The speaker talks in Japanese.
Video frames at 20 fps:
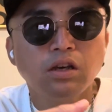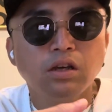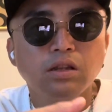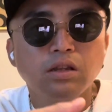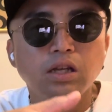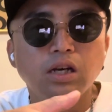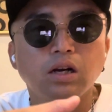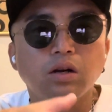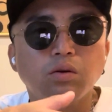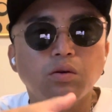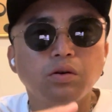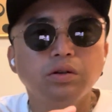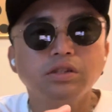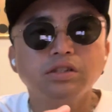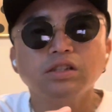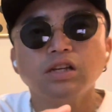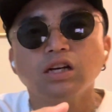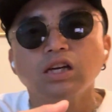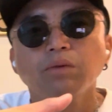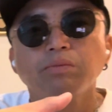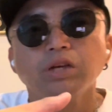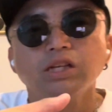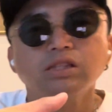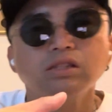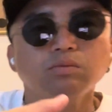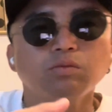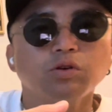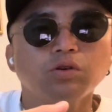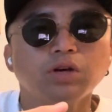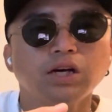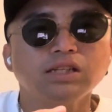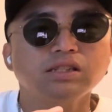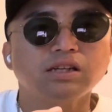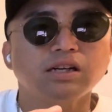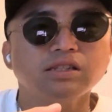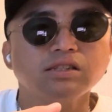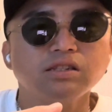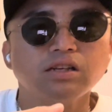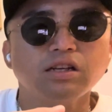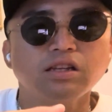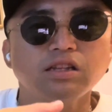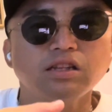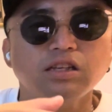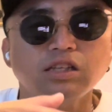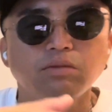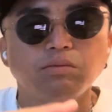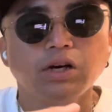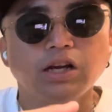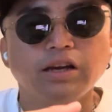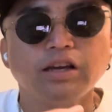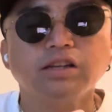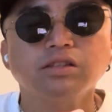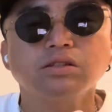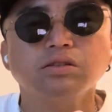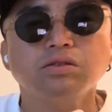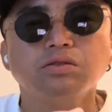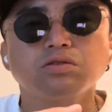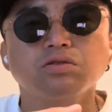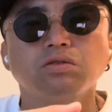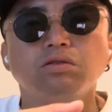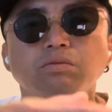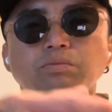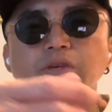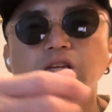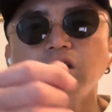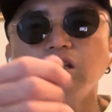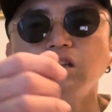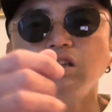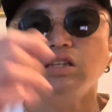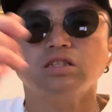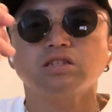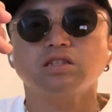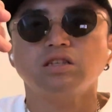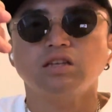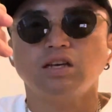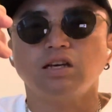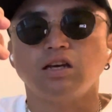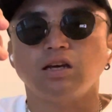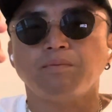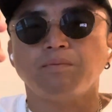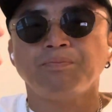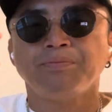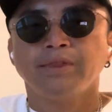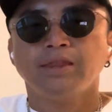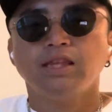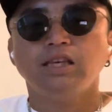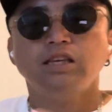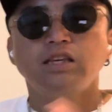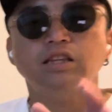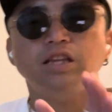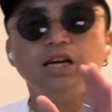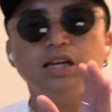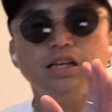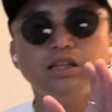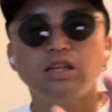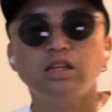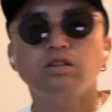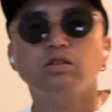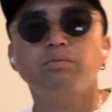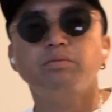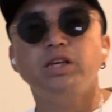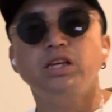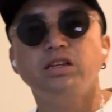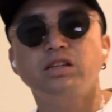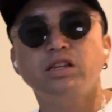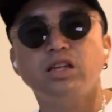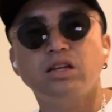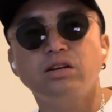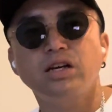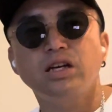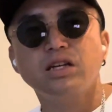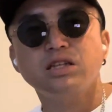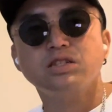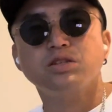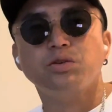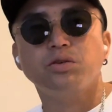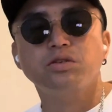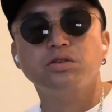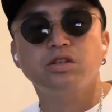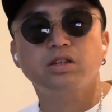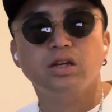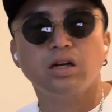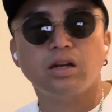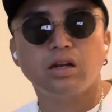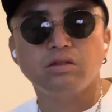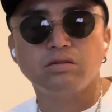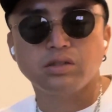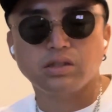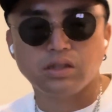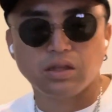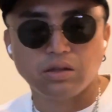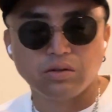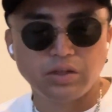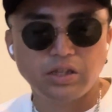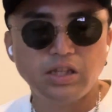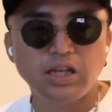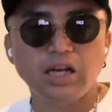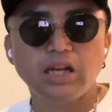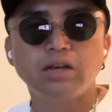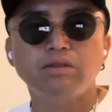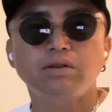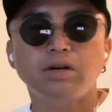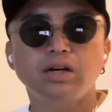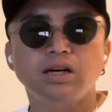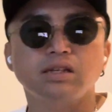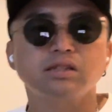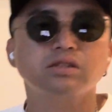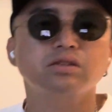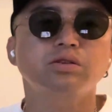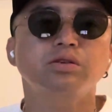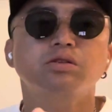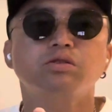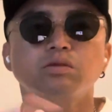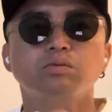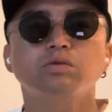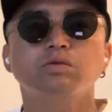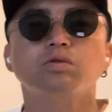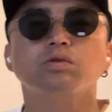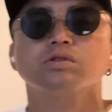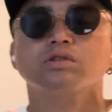なんかこいつだけ別物扱いされたヒマラヤ水晶を右にしてで左手と右手の話よく聞かれるんですけど左は吸い込む